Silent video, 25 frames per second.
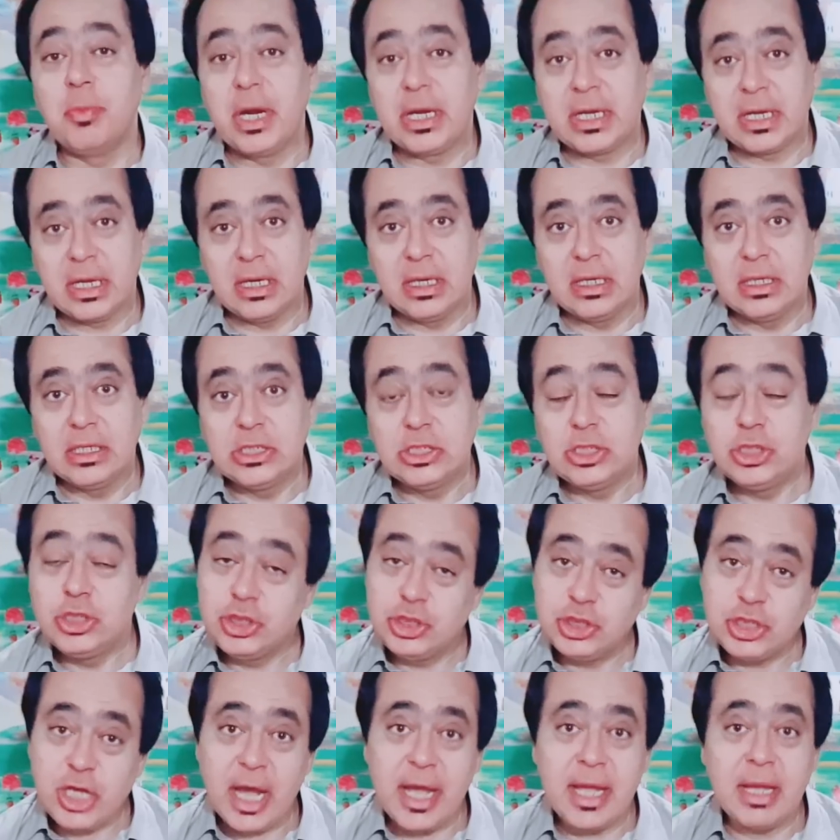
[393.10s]
बैठा
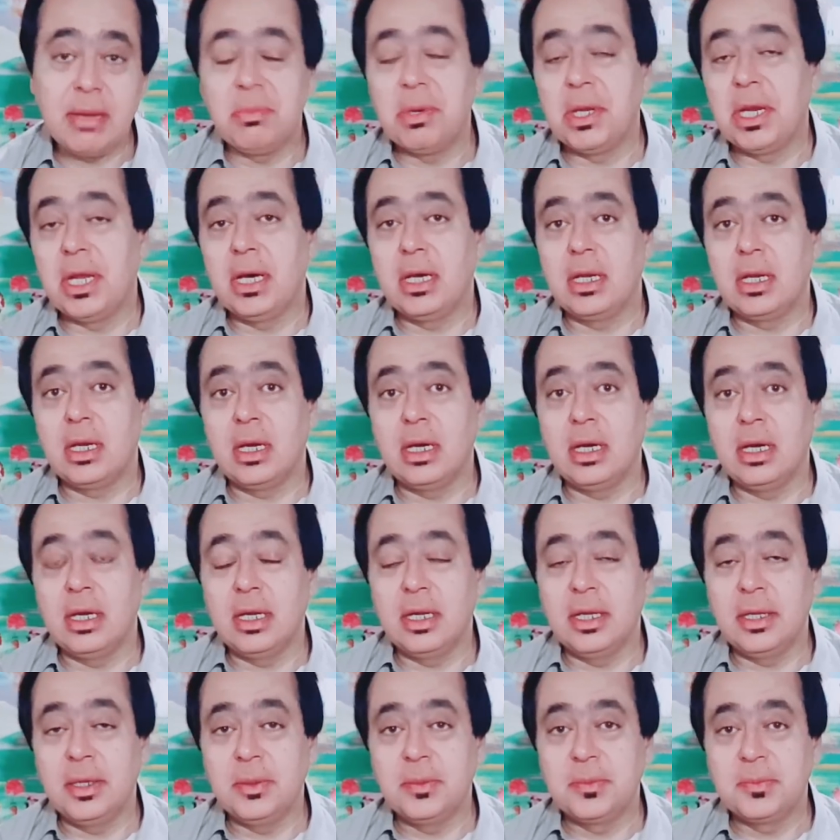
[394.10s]
चाय बना रहा
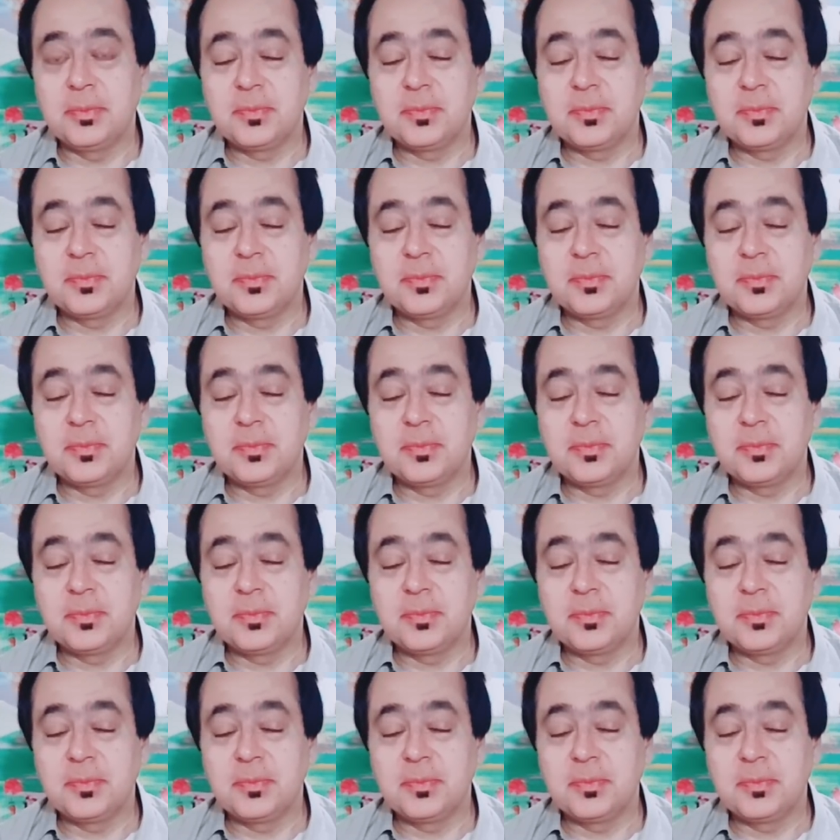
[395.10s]
है